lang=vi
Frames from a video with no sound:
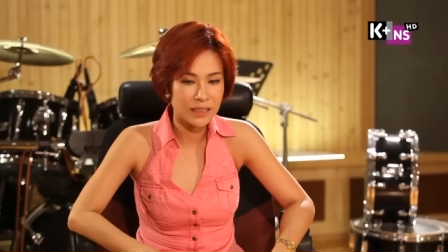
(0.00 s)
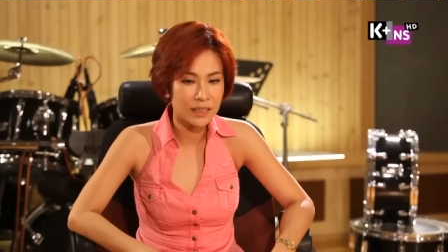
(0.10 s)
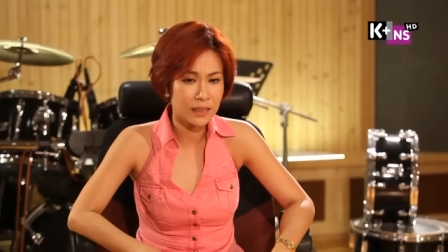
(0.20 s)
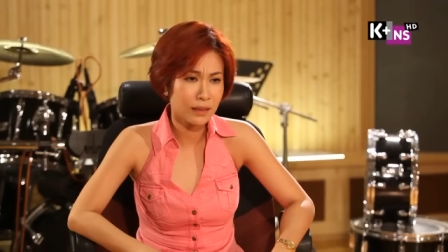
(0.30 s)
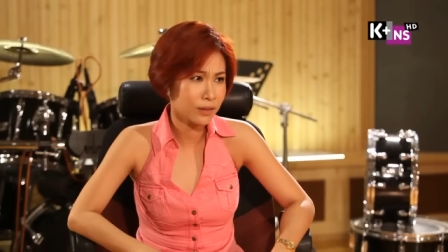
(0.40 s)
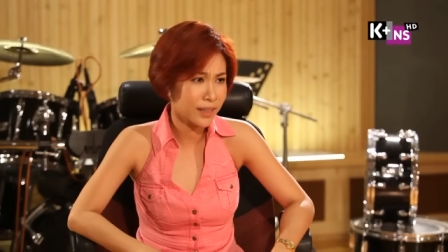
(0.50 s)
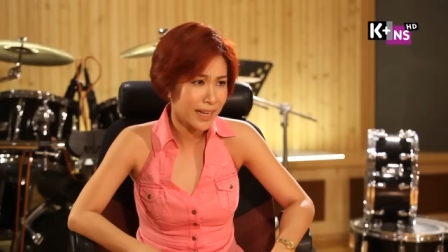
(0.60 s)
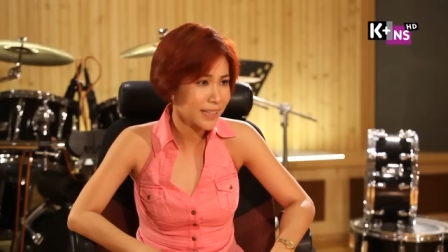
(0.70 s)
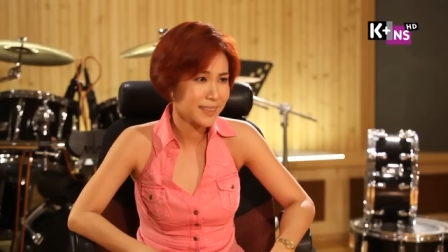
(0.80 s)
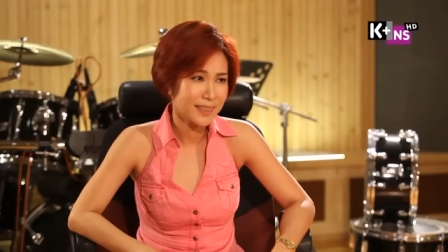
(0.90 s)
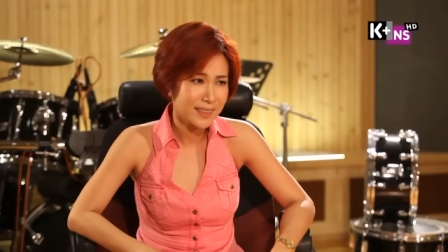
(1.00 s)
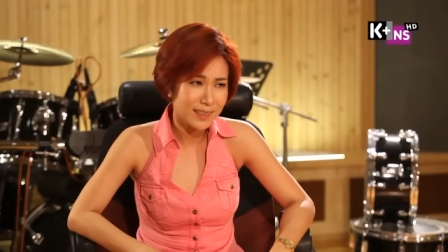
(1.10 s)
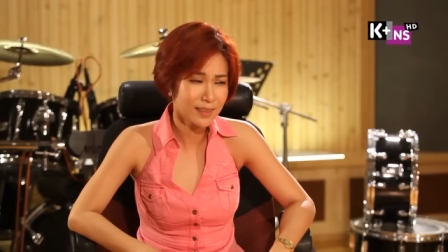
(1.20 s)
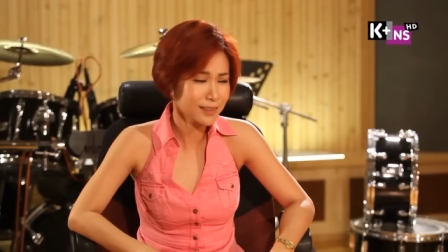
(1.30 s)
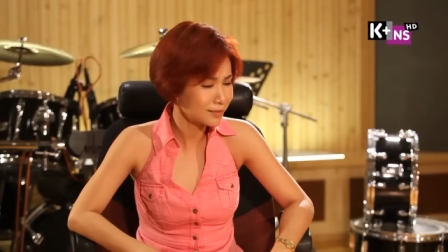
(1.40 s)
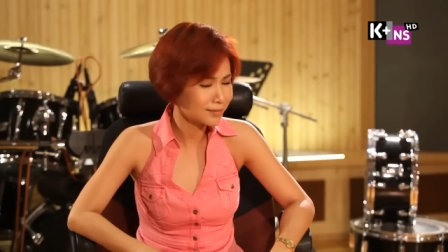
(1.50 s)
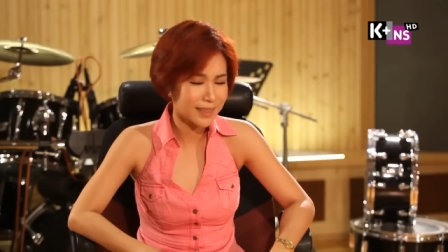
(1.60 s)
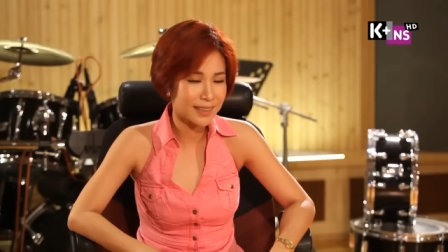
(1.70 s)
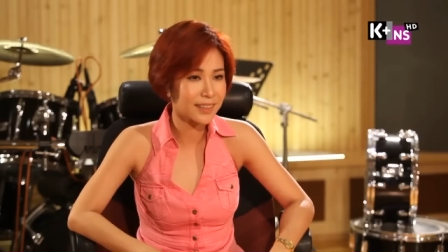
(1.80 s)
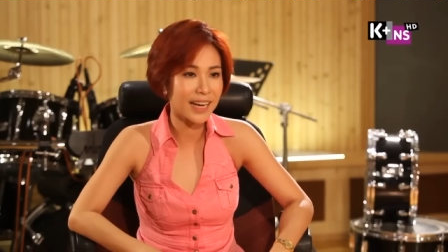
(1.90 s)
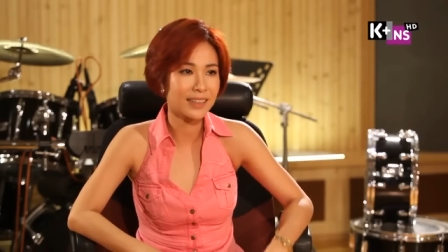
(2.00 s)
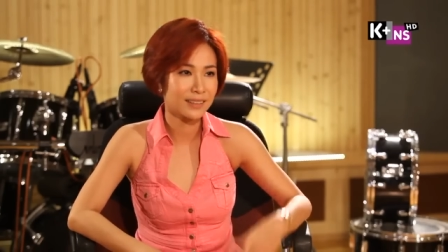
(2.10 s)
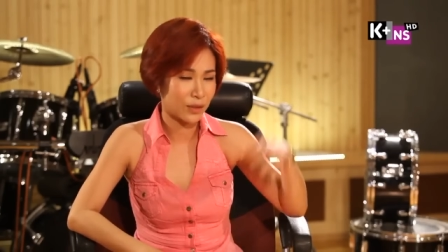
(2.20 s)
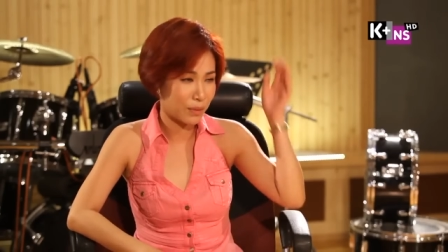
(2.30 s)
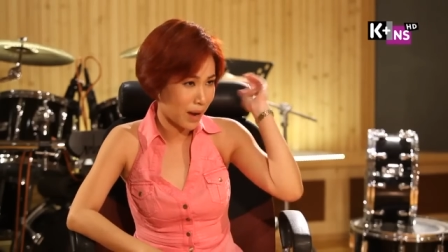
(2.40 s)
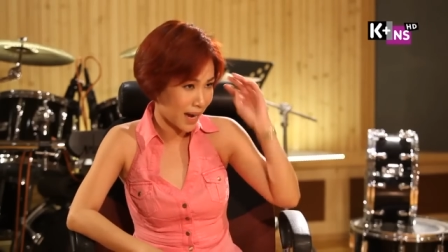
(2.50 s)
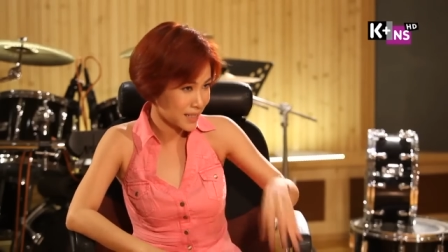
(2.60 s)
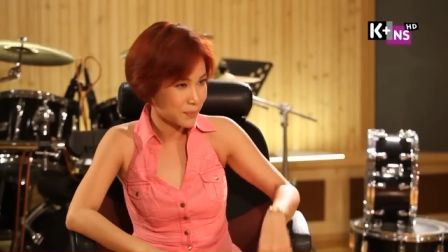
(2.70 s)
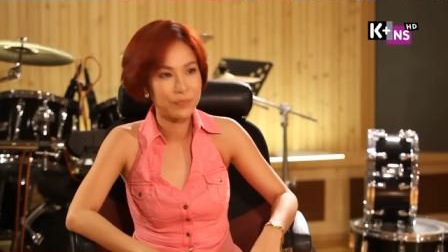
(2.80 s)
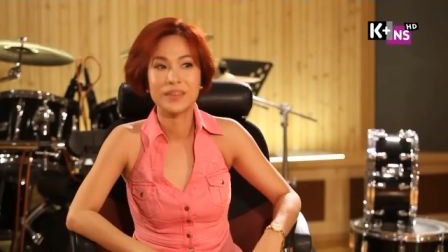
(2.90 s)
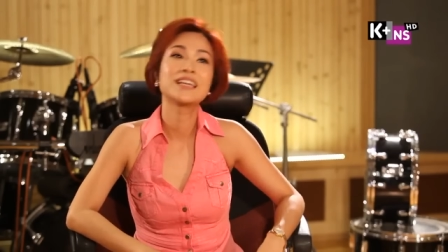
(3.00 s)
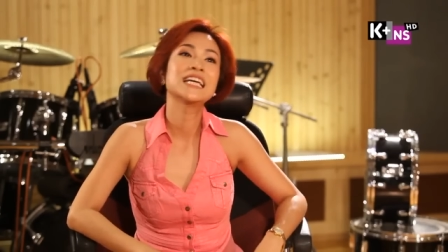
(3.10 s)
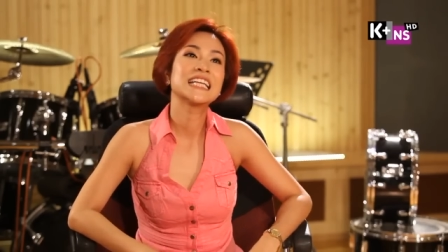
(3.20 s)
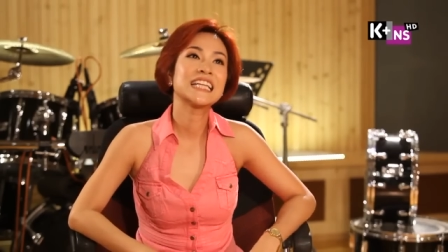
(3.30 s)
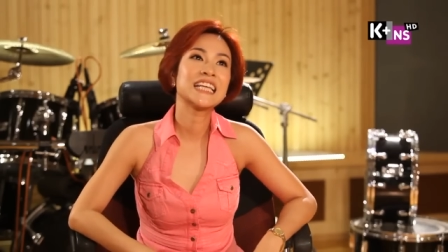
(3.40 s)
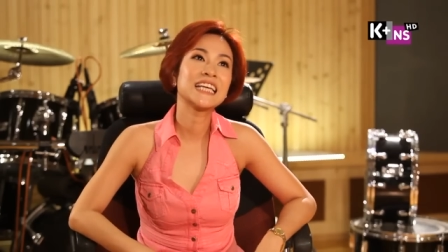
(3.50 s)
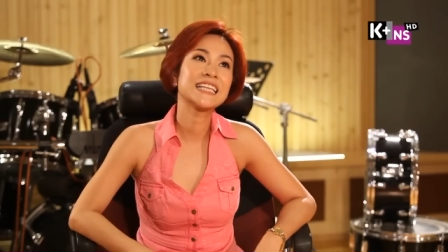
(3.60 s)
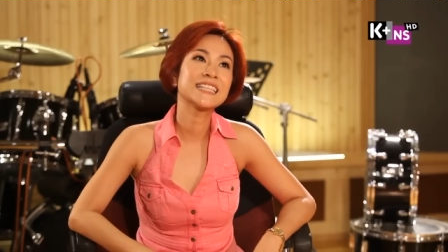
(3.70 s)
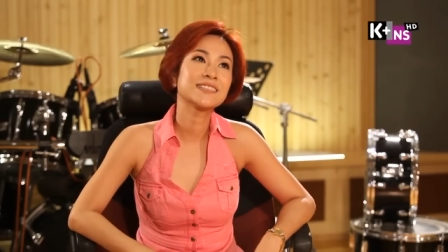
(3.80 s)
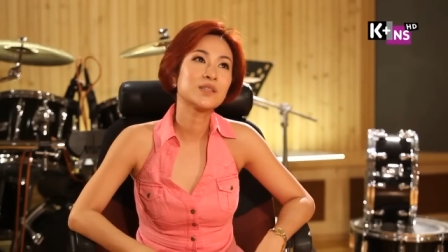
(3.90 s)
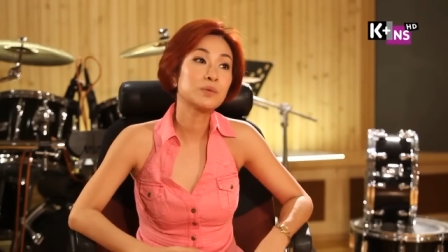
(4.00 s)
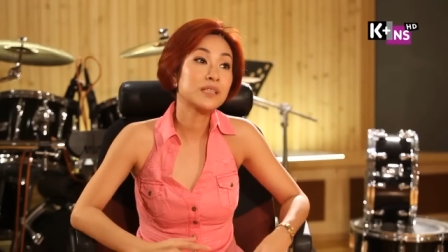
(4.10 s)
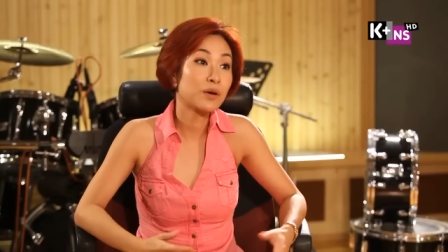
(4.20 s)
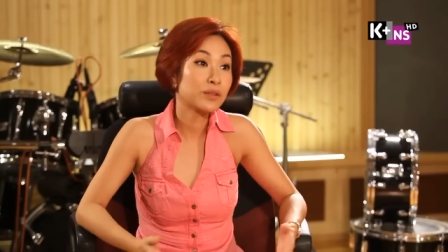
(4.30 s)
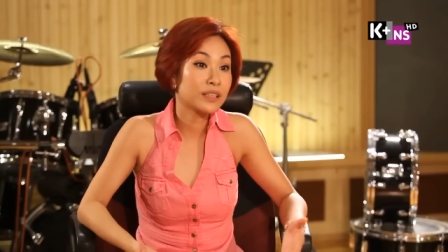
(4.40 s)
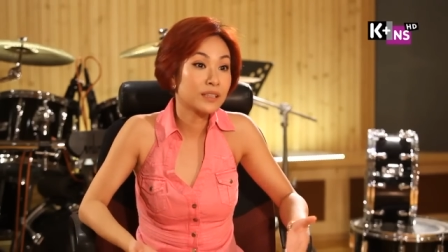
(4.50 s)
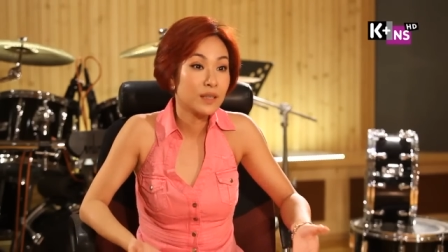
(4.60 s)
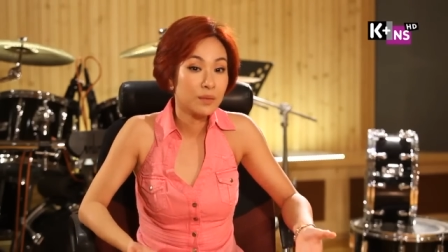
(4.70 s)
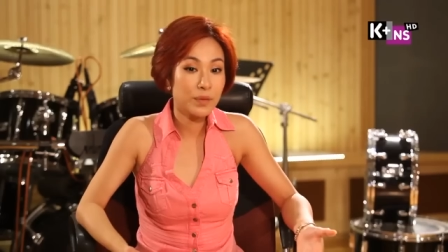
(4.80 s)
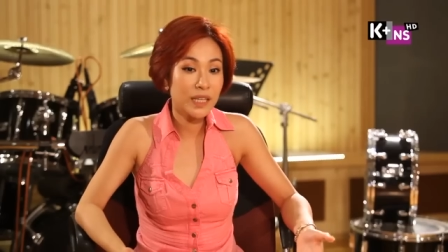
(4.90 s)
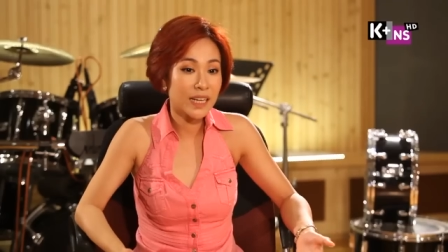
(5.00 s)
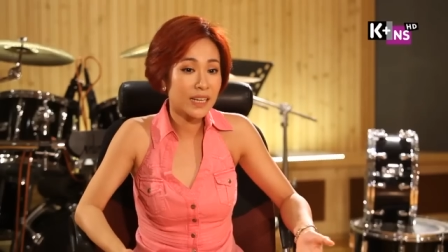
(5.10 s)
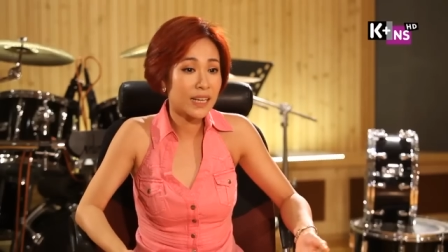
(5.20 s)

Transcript: thì linh nói ok được được anh thoải mái thì lúc sau thì biết ra